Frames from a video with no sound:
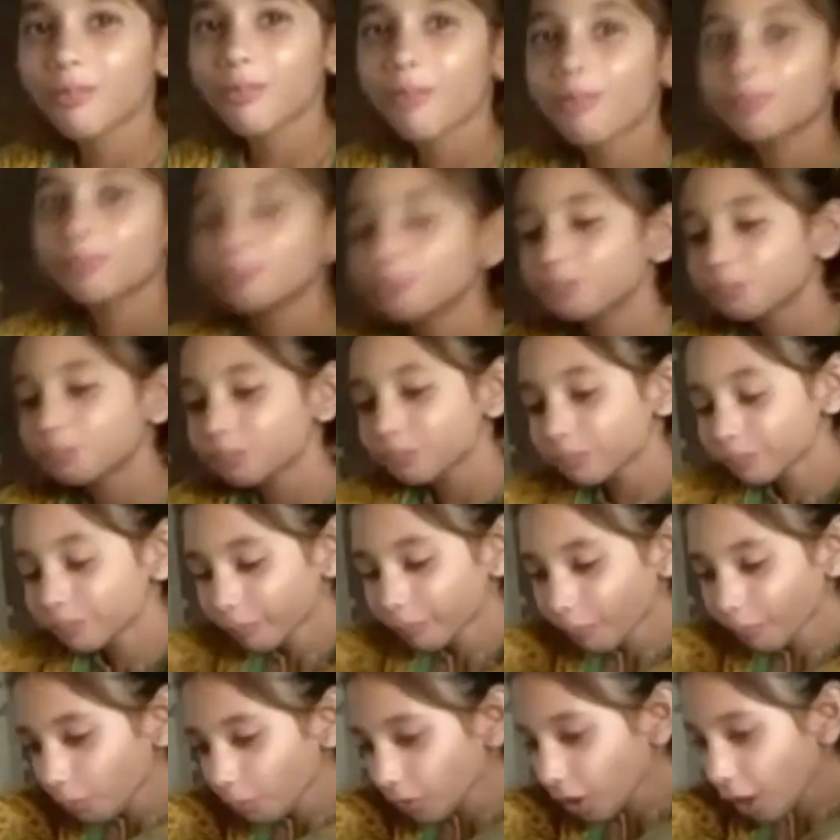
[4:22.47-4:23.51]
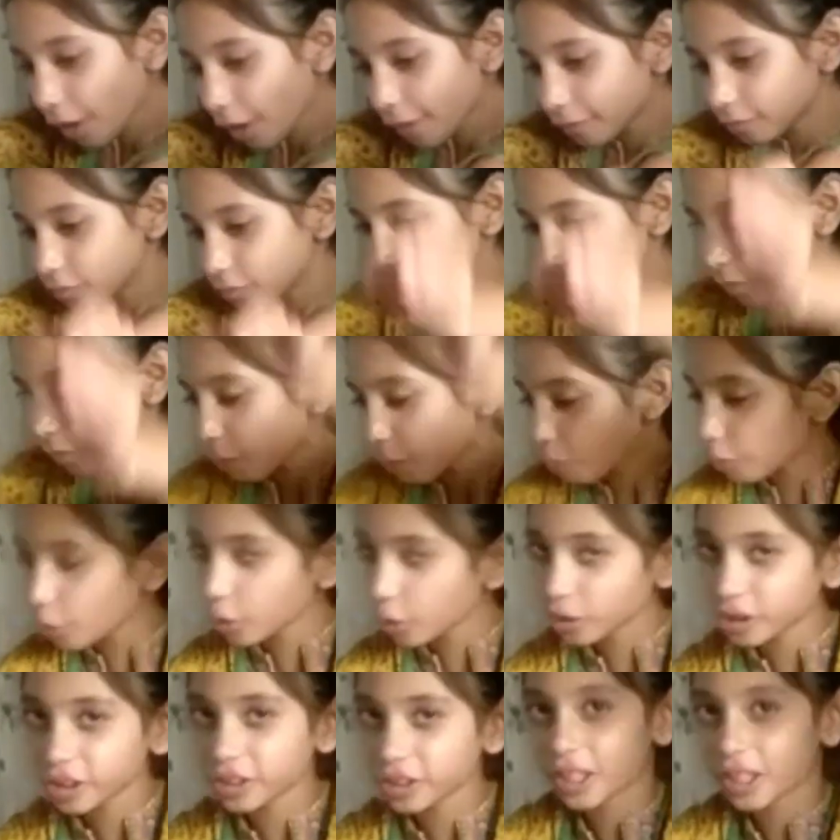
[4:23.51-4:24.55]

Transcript: कैसे बने चावल बहुत